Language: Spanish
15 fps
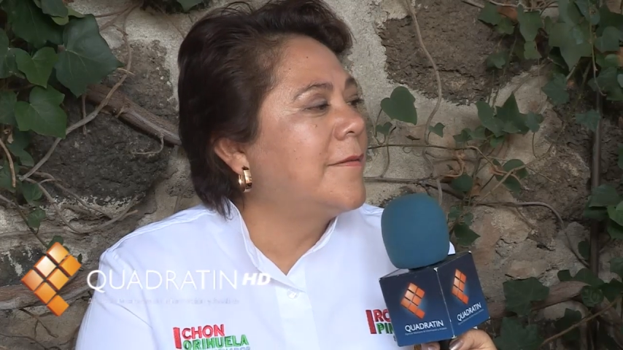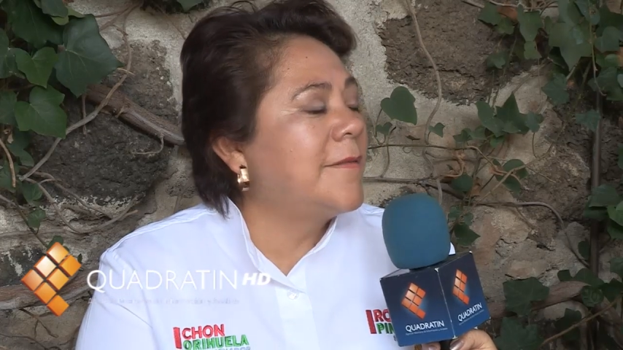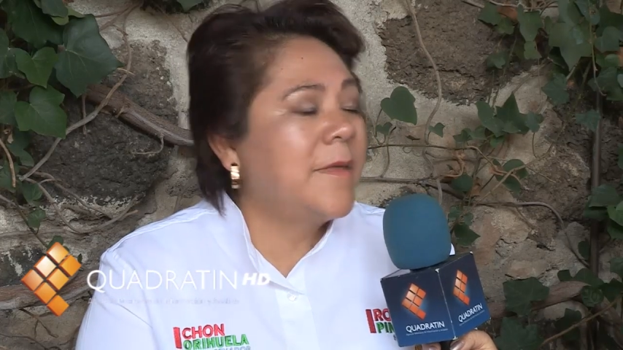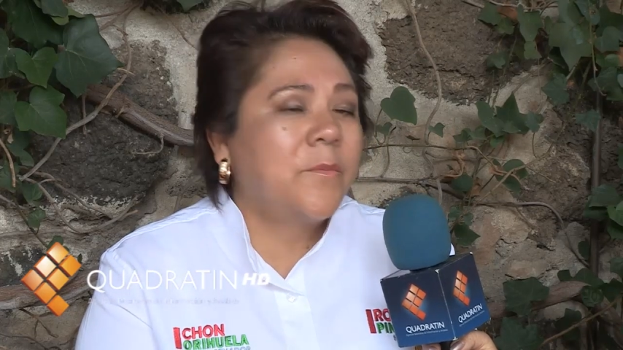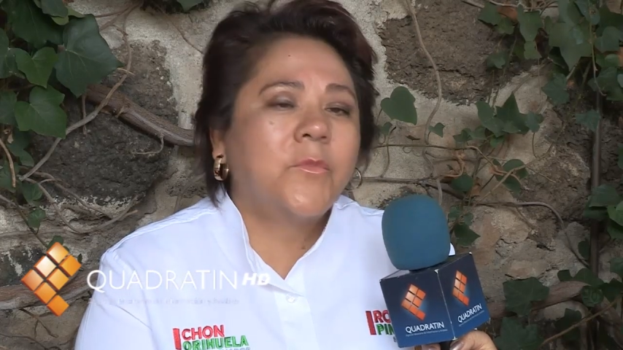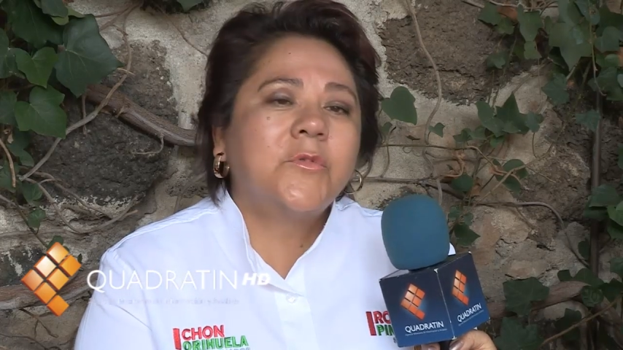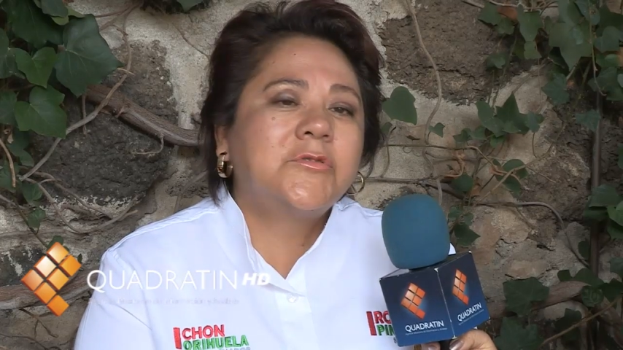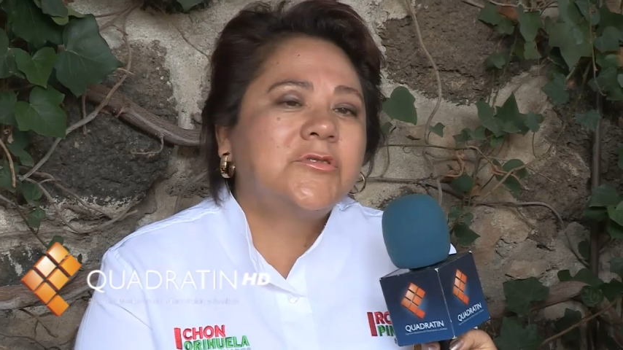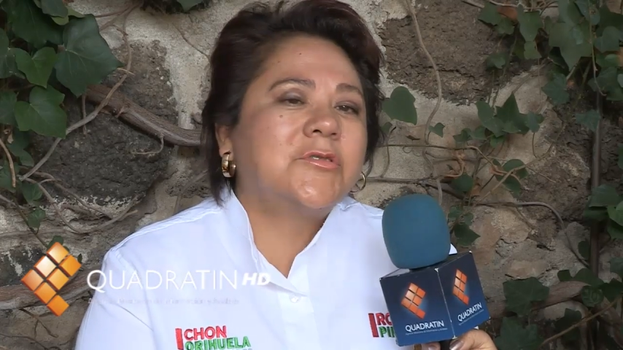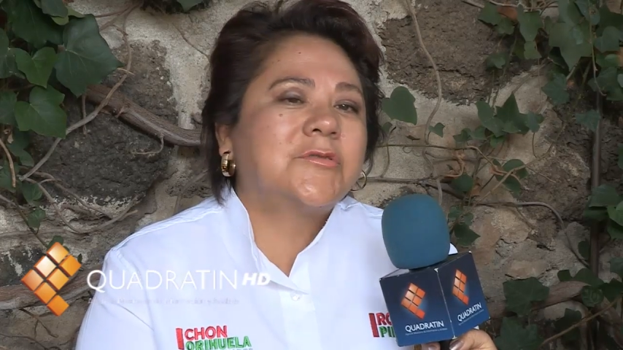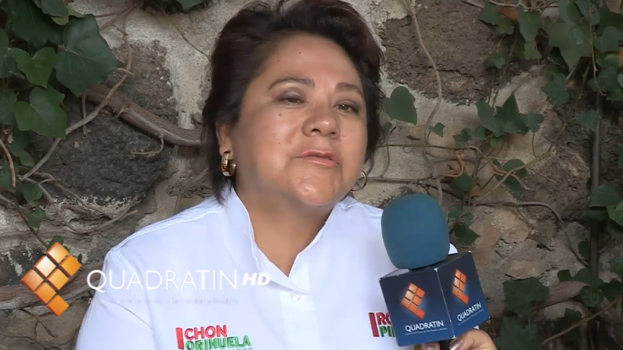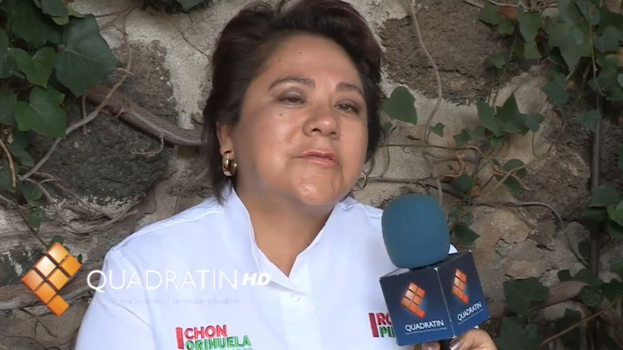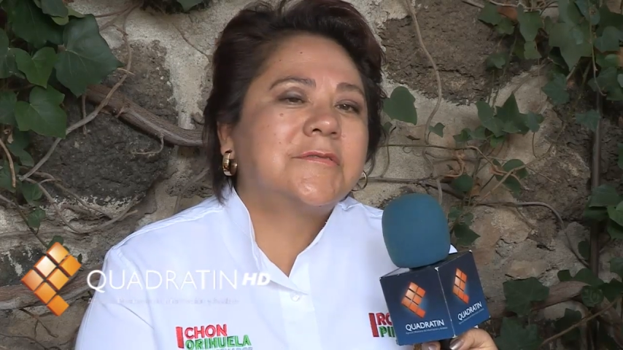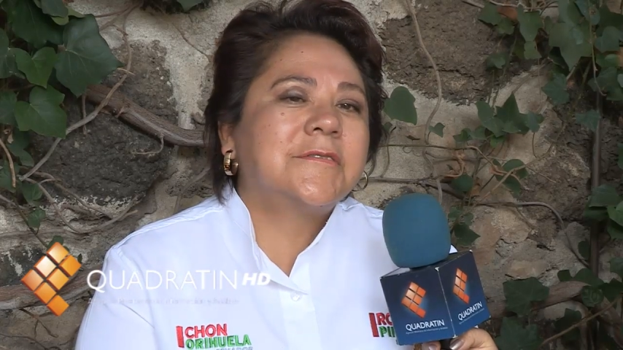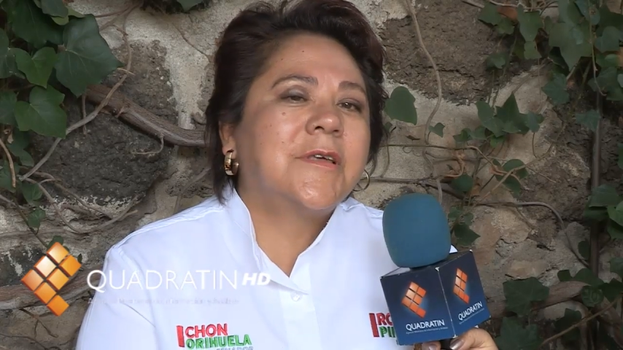de
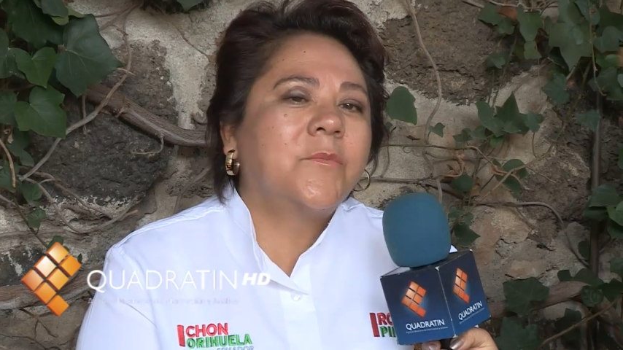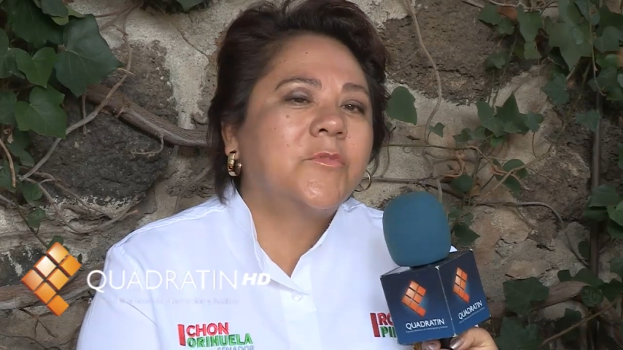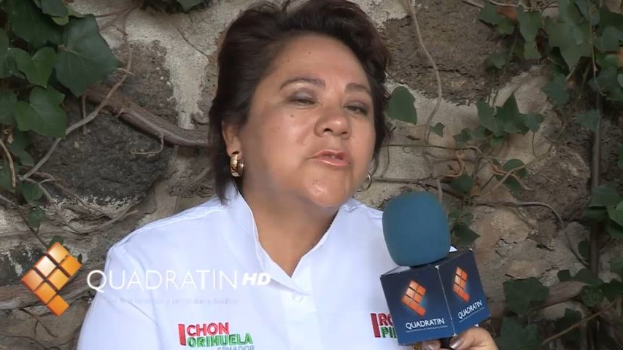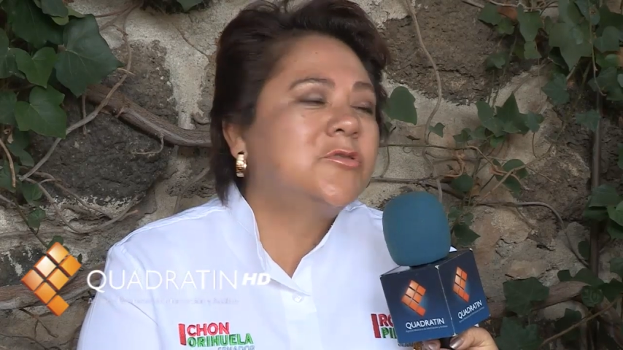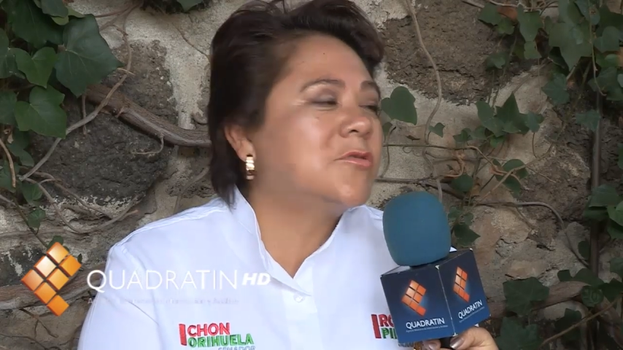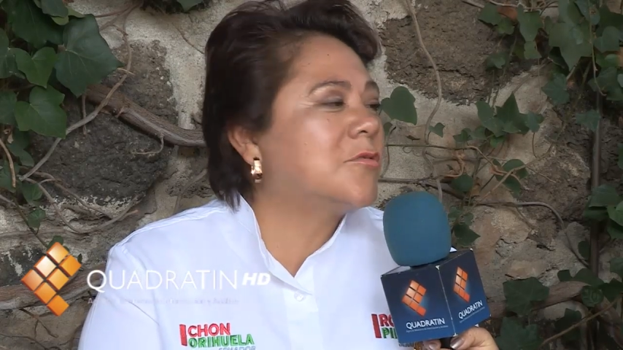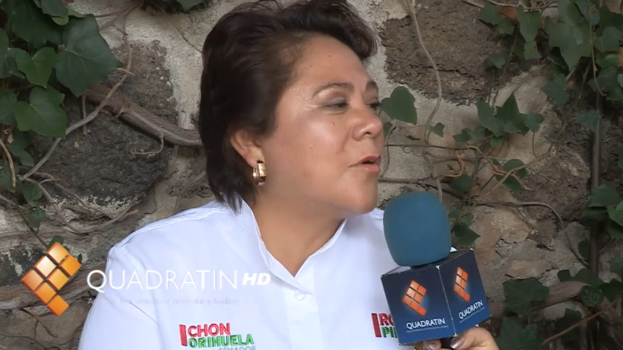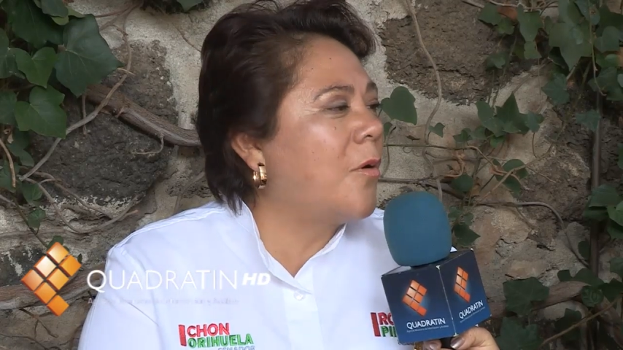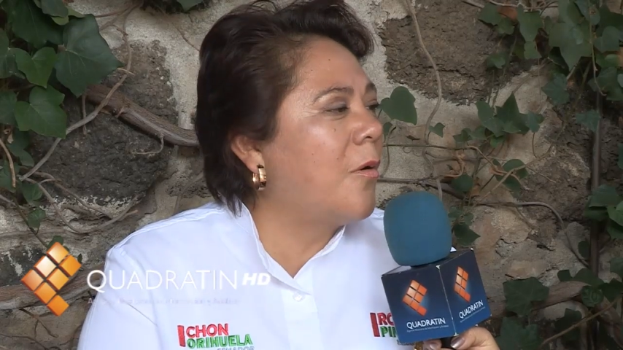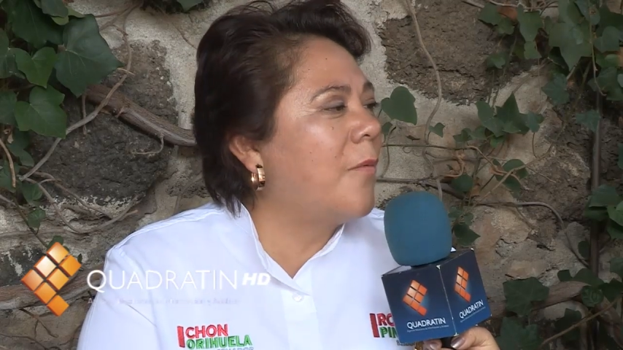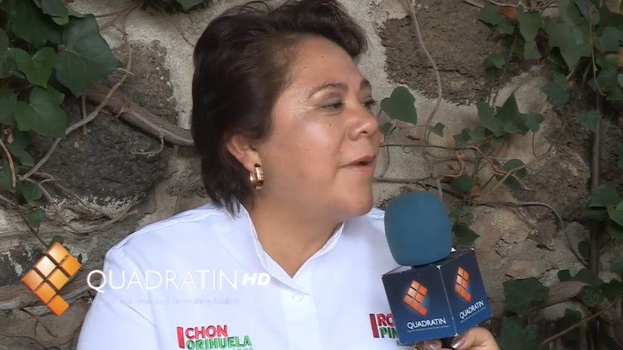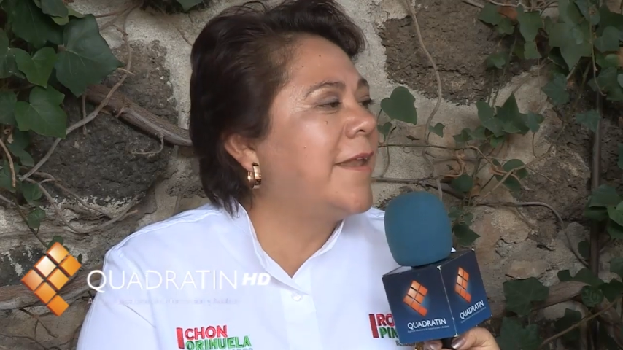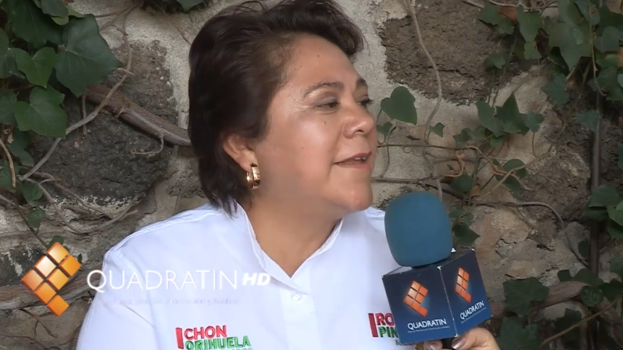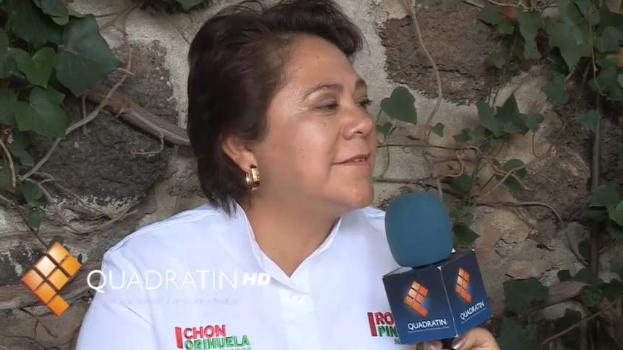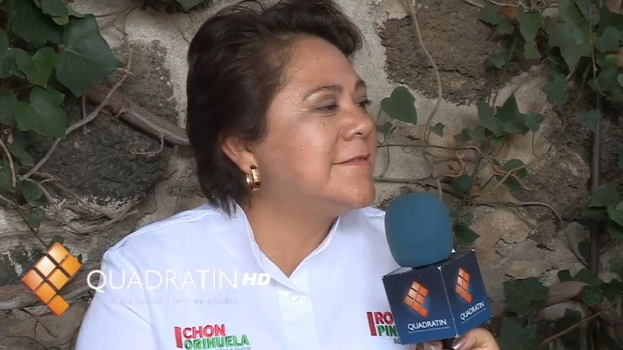muchos, de muchos
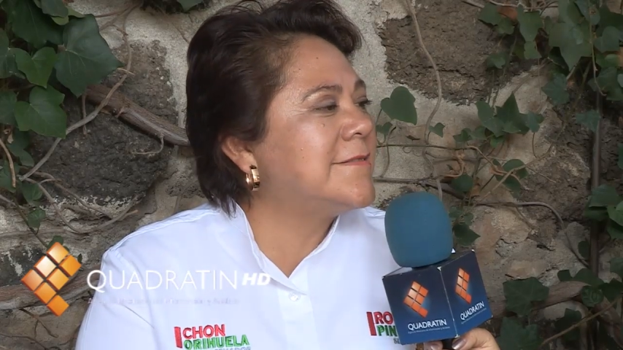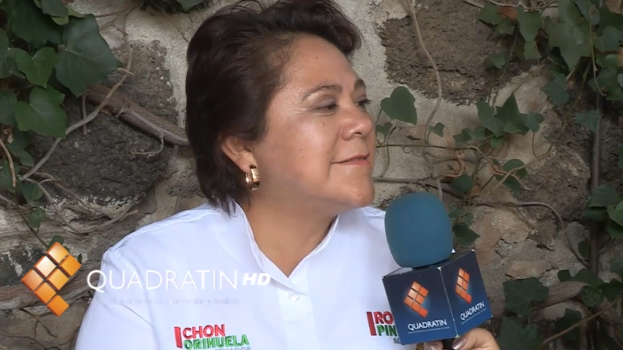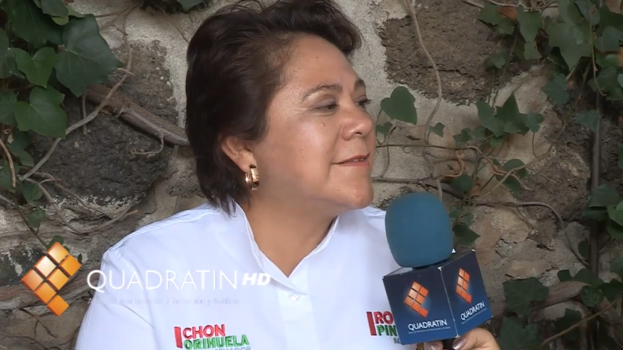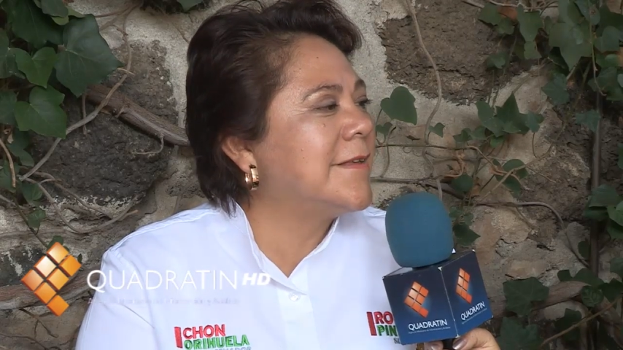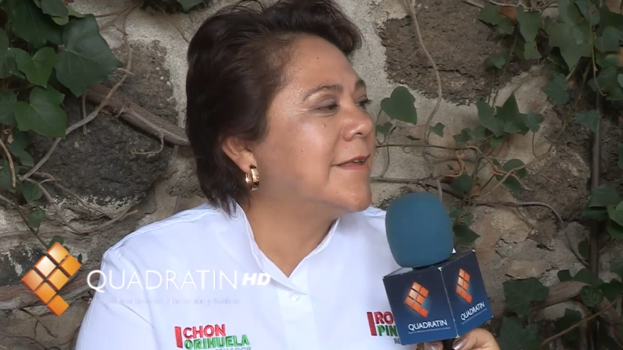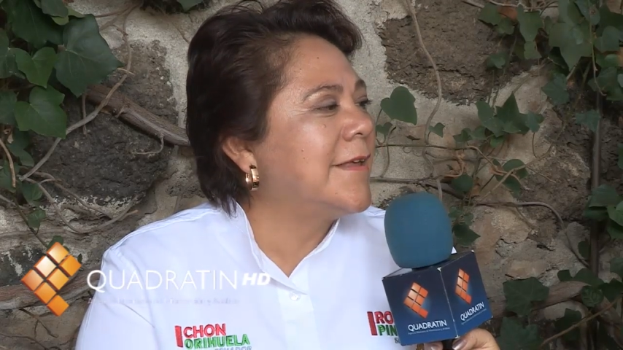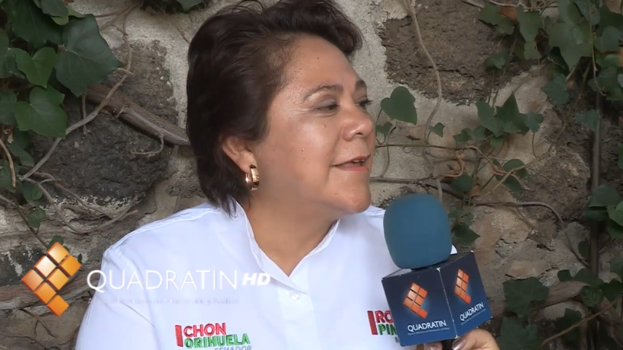jóvenes,